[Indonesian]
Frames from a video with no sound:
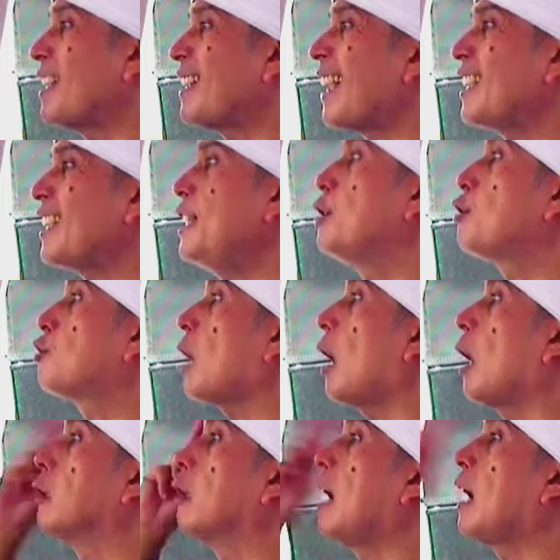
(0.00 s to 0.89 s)
yang
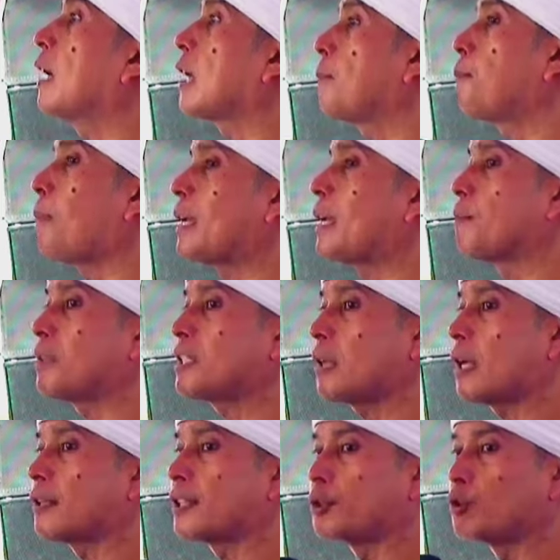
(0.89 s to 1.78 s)
insya Allah akan paling
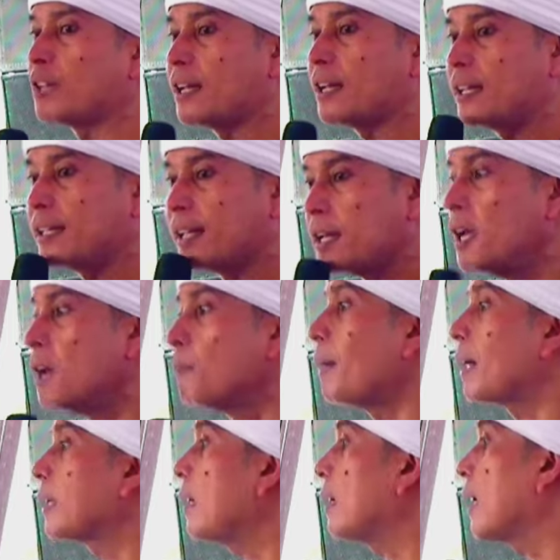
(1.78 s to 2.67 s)
besar di dunia ini.
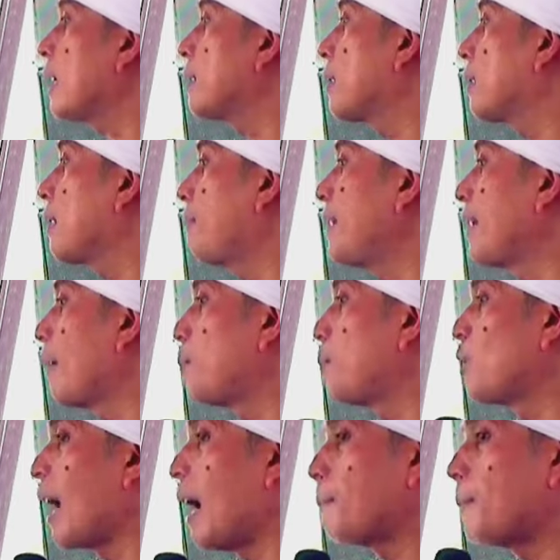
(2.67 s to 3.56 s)
Padahal kanjeng Nabi nggak
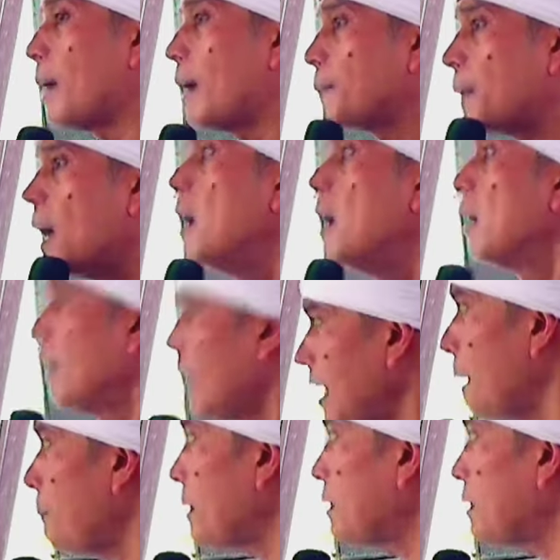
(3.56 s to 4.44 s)
punya apa-apa. Kenapa